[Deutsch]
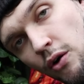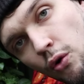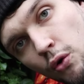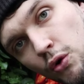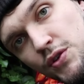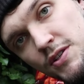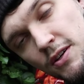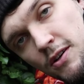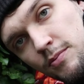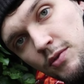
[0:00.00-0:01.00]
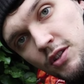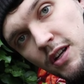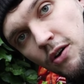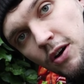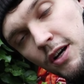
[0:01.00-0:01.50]
Und ähm,
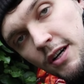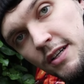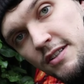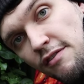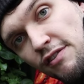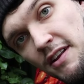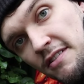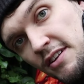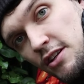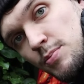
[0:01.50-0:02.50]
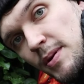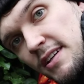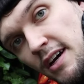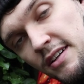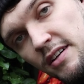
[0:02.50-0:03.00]
genau, die pflanze ich dann
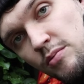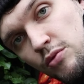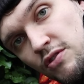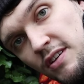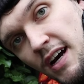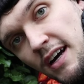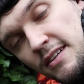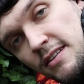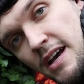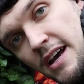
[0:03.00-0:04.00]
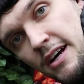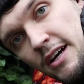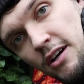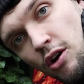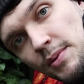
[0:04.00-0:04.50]
später in den Gemüsegarten.
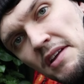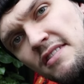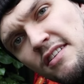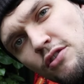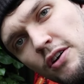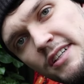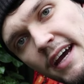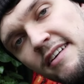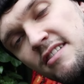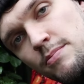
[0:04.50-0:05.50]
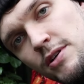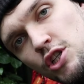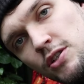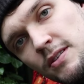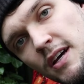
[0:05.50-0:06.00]
Ähm, das ist die Sorte
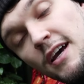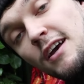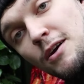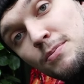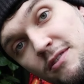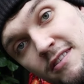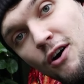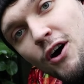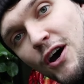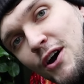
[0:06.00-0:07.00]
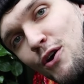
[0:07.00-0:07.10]
Exhibition. Gibt es auch